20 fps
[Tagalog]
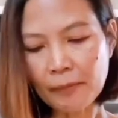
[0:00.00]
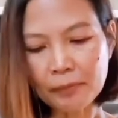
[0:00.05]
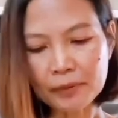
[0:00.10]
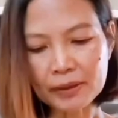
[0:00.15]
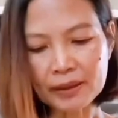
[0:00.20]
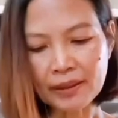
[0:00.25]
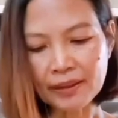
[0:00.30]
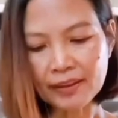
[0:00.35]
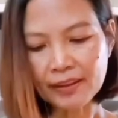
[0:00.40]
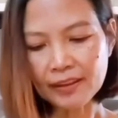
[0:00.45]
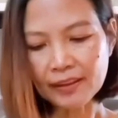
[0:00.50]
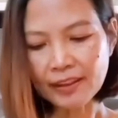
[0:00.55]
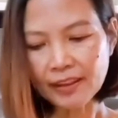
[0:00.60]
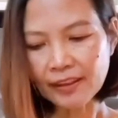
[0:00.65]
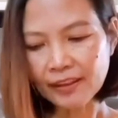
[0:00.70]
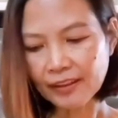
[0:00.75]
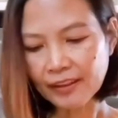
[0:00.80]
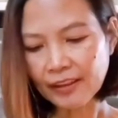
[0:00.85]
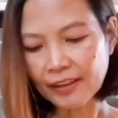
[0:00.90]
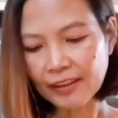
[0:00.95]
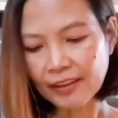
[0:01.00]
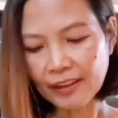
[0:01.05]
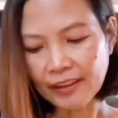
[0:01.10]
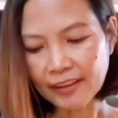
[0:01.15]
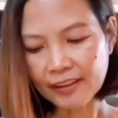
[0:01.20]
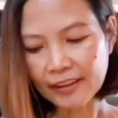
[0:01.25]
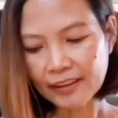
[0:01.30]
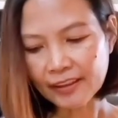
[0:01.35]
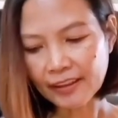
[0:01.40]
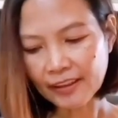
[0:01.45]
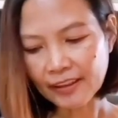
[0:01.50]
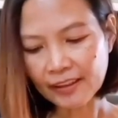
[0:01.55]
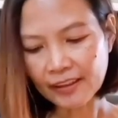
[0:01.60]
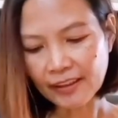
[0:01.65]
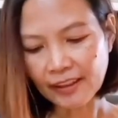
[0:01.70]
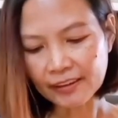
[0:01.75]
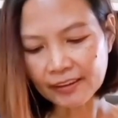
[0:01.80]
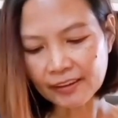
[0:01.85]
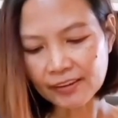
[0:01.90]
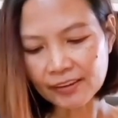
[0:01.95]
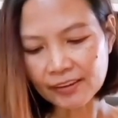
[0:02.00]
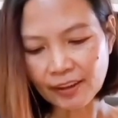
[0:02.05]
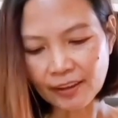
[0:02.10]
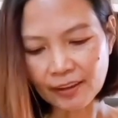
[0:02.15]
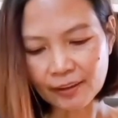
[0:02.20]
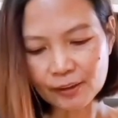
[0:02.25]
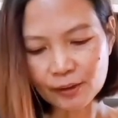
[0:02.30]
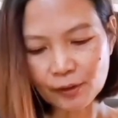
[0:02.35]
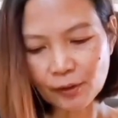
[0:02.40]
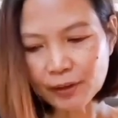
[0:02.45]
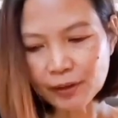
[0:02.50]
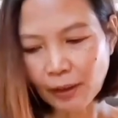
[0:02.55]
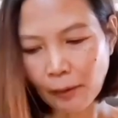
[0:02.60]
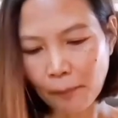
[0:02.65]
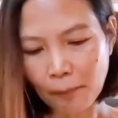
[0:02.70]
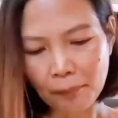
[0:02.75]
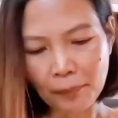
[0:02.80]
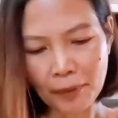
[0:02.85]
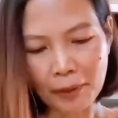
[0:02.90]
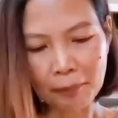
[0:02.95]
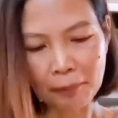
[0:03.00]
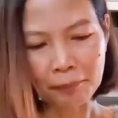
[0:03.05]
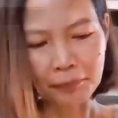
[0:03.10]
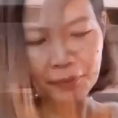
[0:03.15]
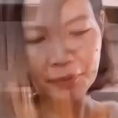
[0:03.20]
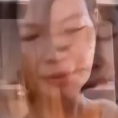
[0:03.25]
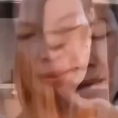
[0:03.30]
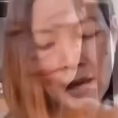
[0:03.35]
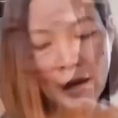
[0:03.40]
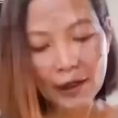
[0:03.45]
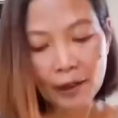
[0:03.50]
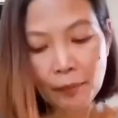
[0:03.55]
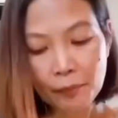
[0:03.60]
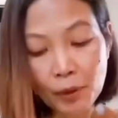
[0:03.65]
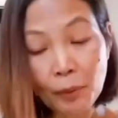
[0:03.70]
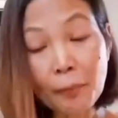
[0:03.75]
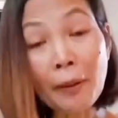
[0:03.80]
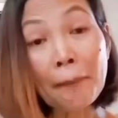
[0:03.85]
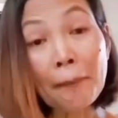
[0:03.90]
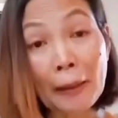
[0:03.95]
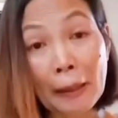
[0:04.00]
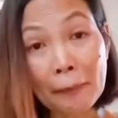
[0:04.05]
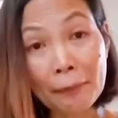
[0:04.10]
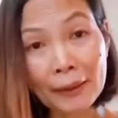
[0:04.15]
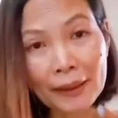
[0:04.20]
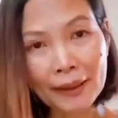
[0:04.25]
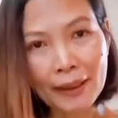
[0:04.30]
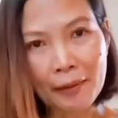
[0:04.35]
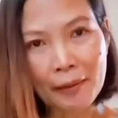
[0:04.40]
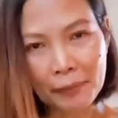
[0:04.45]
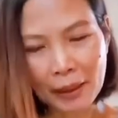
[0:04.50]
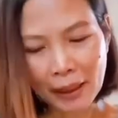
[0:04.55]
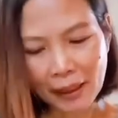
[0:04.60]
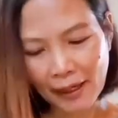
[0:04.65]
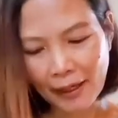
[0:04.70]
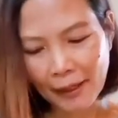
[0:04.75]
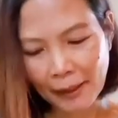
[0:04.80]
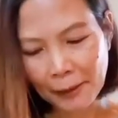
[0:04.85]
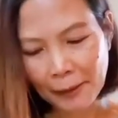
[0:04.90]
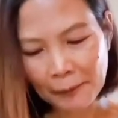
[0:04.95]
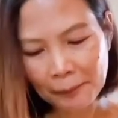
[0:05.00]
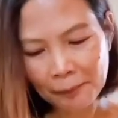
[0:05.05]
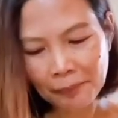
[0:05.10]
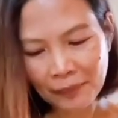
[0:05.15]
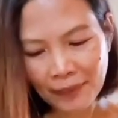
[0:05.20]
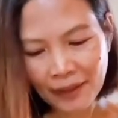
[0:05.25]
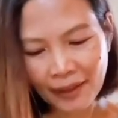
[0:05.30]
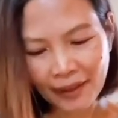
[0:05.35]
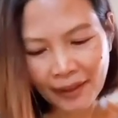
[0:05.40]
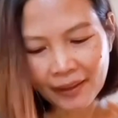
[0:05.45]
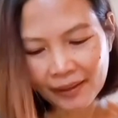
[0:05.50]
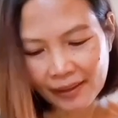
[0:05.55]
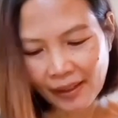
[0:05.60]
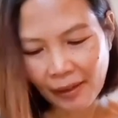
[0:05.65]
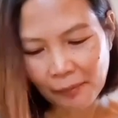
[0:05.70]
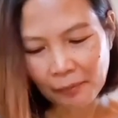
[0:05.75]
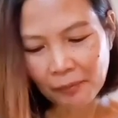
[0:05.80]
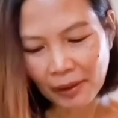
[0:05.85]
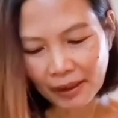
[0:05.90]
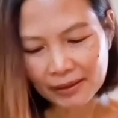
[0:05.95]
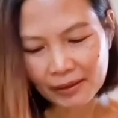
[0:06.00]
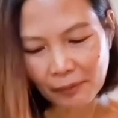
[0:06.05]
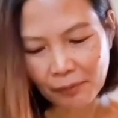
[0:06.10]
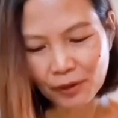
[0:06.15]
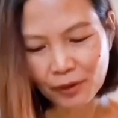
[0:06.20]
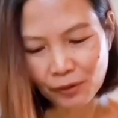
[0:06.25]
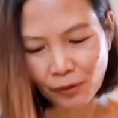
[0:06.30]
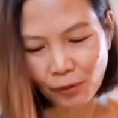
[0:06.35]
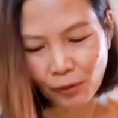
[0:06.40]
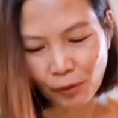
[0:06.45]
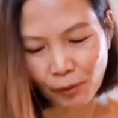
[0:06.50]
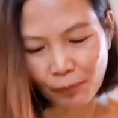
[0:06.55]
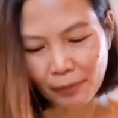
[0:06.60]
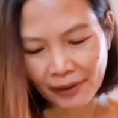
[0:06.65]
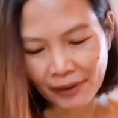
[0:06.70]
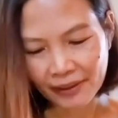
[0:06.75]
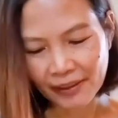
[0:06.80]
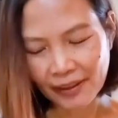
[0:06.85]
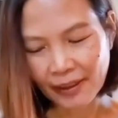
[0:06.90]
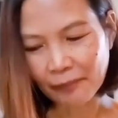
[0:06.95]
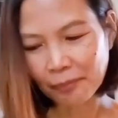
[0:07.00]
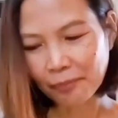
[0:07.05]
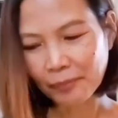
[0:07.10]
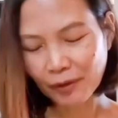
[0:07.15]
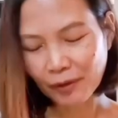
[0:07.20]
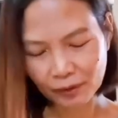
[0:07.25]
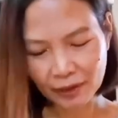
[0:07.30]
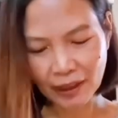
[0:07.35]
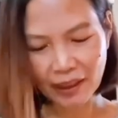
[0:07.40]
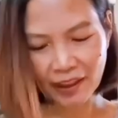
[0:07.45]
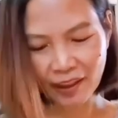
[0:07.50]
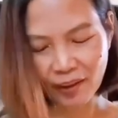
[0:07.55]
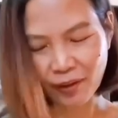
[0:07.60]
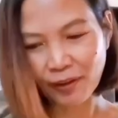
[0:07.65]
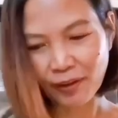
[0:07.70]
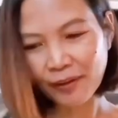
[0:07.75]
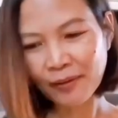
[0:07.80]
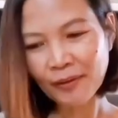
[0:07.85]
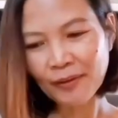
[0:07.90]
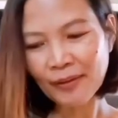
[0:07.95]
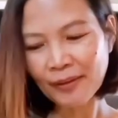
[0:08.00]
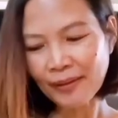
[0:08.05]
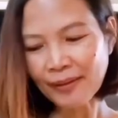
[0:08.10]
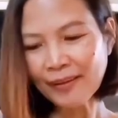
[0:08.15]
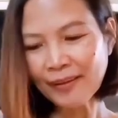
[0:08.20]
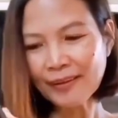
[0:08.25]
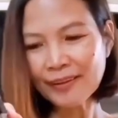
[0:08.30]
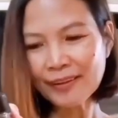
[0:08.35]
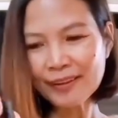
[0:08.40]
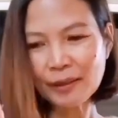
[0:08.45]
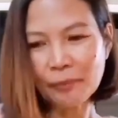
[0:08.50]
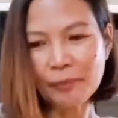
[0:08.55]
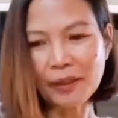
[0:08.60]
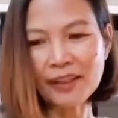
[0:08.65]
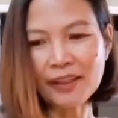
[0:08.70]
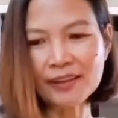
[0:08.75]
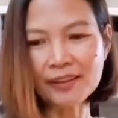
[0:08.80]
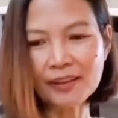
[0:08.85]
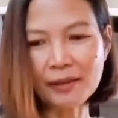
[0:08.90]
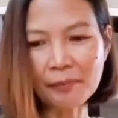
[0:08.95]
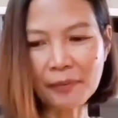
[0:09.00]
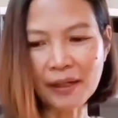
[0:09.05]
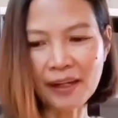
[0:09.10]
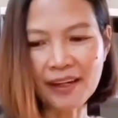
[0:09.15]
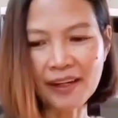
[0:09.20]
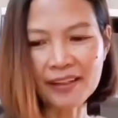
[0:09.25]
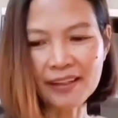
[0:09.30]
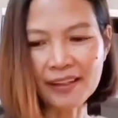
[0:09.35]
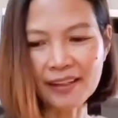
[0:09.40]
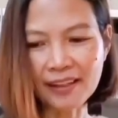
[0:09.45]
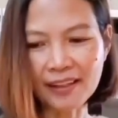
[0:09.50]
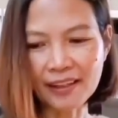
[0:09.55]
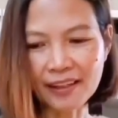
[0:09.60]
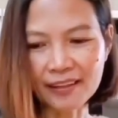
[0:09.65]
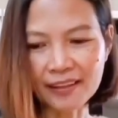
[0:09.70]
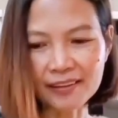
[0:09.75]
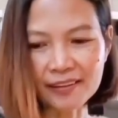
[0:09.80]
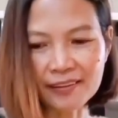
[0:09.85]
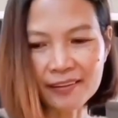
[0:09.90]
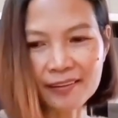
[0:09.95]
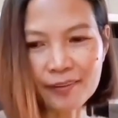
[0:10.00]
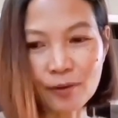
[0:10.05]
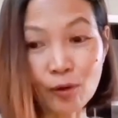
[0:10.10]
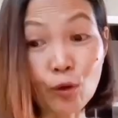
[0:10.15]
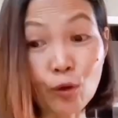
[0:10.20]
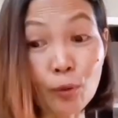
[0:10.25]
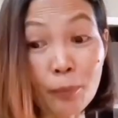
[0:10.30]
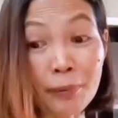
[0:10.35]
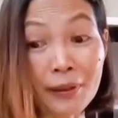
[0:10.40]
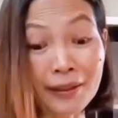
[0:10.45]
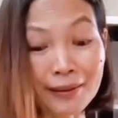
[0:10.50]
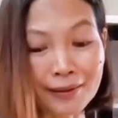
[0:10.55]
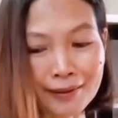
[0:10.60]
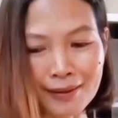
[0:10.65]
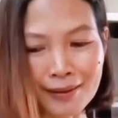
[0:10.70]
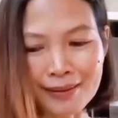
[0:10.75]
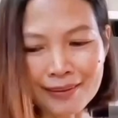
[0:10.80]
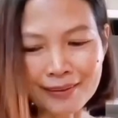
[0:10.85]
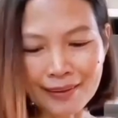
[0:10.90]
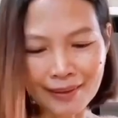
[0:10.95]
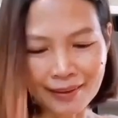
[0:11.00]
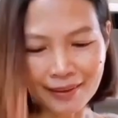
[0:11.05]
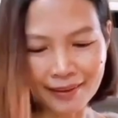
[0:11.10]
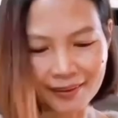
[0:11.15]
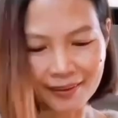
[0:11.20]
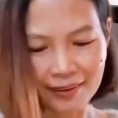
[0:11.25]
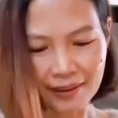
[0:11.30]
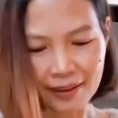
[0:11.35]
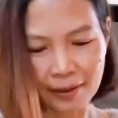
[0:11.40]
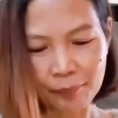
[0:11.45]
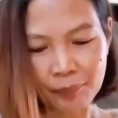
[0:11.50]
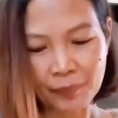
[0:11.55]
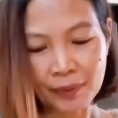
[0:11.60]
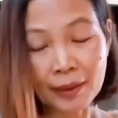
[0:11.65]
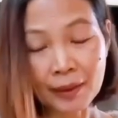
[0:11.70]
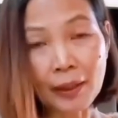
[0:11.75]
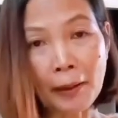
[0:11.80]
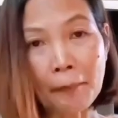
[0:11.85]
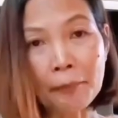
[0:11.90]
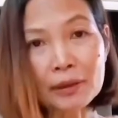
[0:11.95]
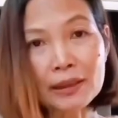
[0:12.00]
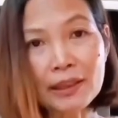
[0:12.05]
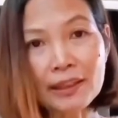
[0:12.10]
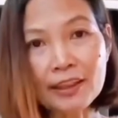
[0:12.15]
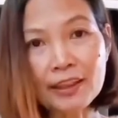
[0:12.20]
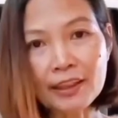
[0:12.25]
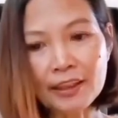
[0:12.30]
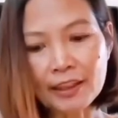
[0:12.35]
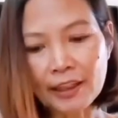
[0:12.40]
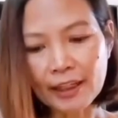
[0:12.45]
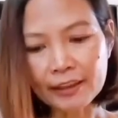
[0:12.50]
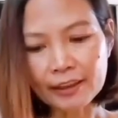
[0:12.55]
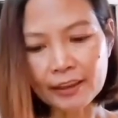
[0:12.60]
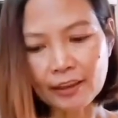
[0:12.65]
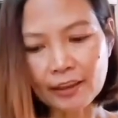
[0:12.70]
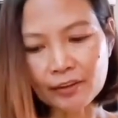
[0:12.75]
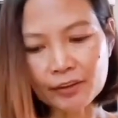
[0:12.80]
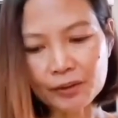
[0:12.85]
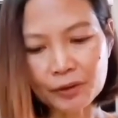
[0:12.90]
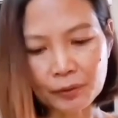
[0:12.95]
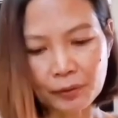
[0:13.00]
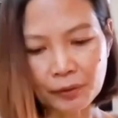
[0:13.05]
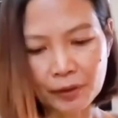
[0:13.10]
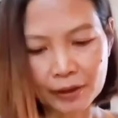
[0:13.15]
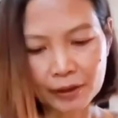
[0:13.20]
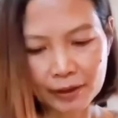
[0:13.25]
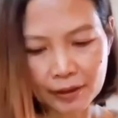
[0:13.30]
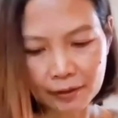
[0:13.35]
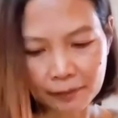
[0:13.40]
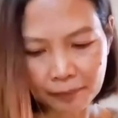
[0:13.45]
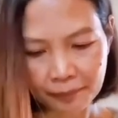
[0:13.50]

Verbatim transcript: Tapos lagyan na, rin, lagyan na rin natin siya ng salt and pepper. Alam niyo ma-pepper kami ha. Kaya baka sabihin niyo over yan. Pero talagang sa mga hindi mahilig, over ang tingin talaga nila. Tapos lagyan na natin ng salt.